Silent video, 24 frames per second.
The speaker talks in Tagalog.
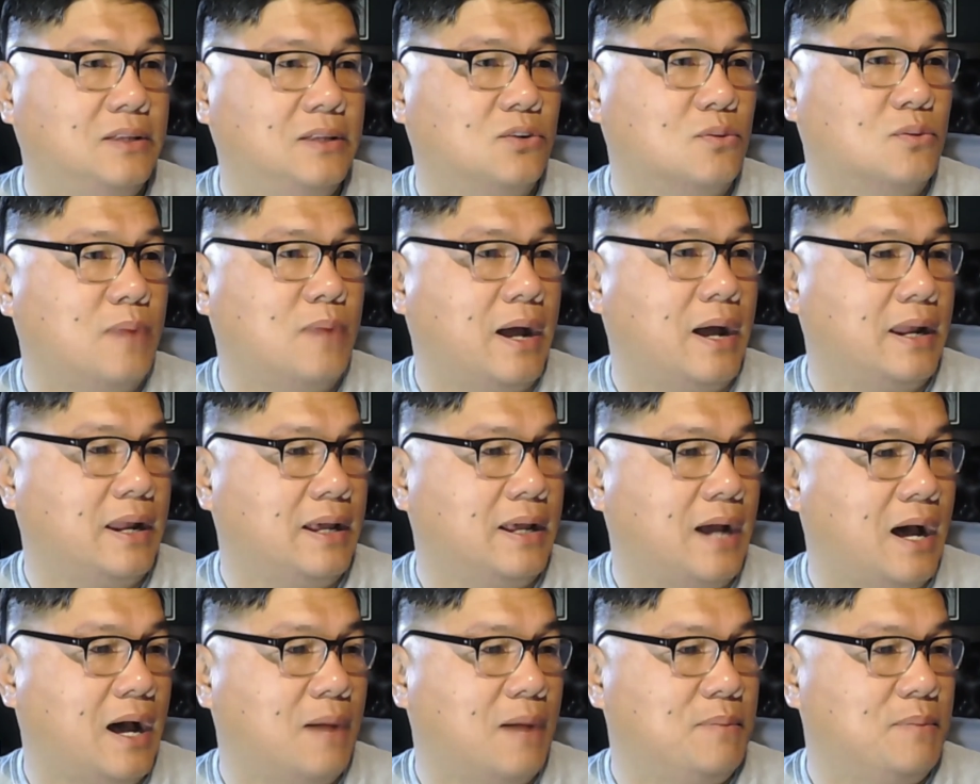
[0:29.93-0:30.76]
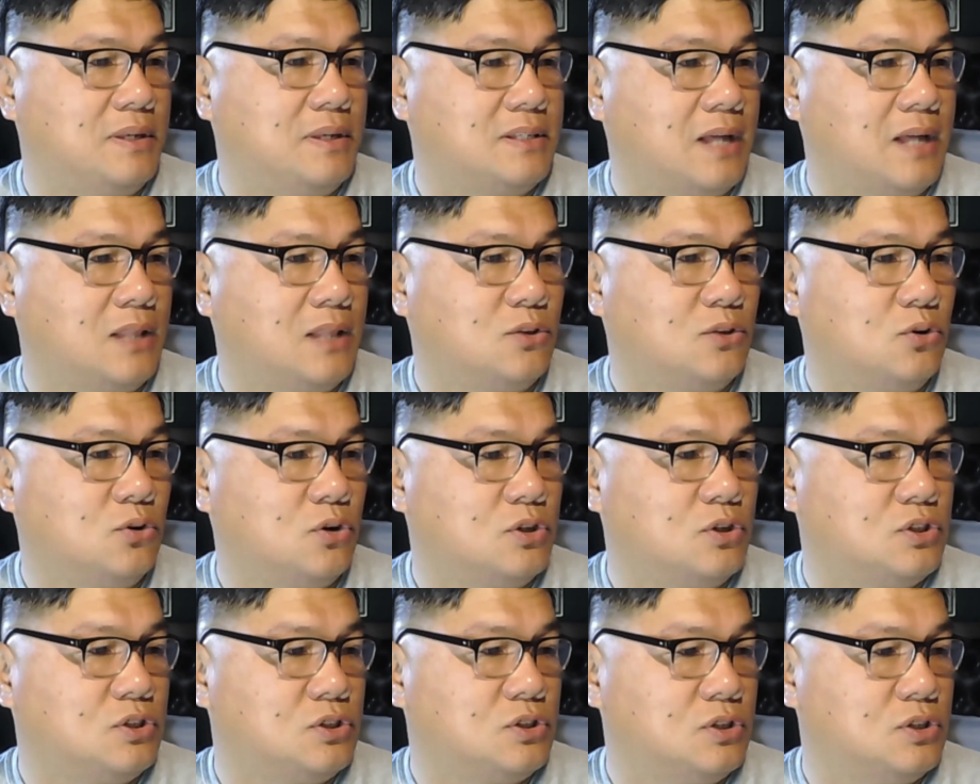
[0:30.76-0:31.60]
Kumaring Ami
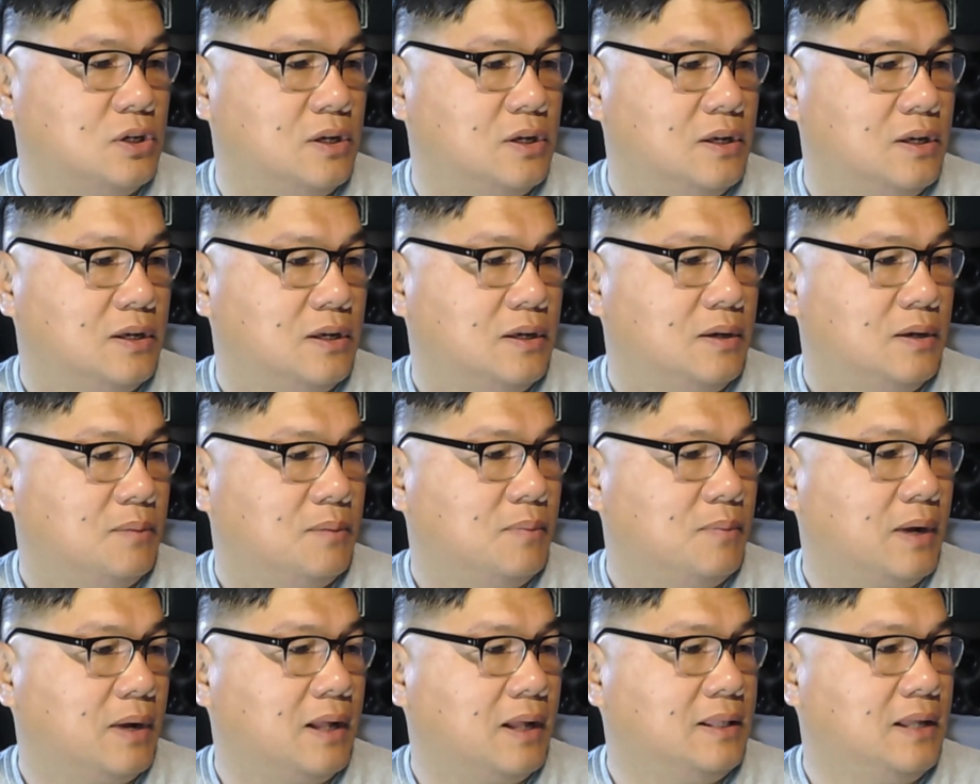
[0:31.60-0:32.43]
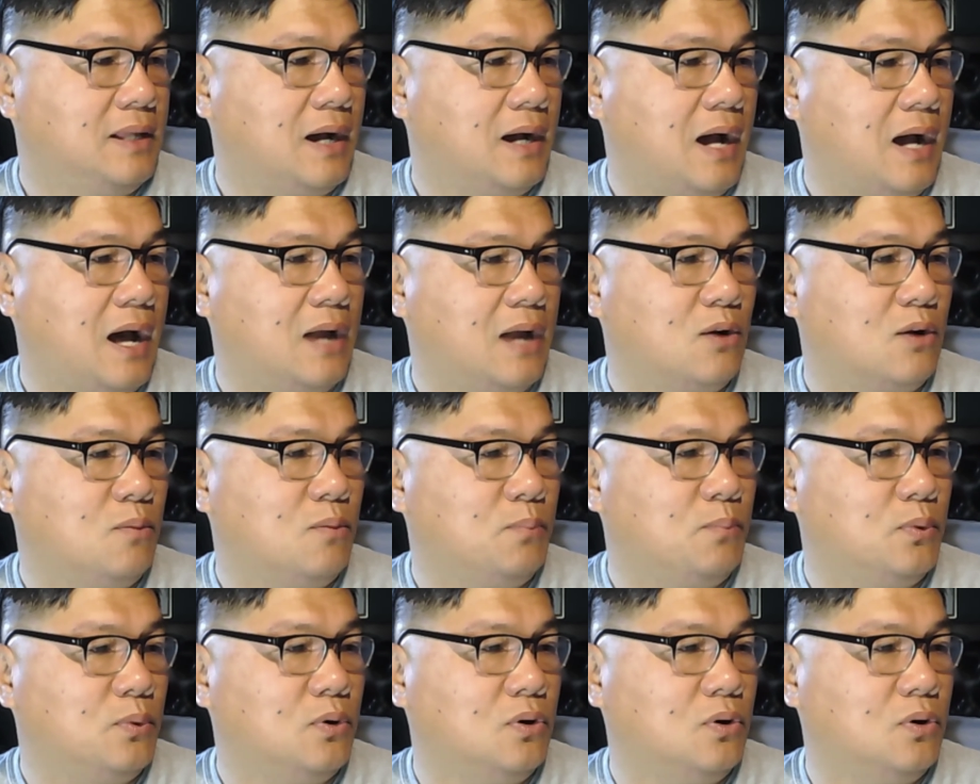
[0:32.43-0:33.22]
Santos. Magandang araw po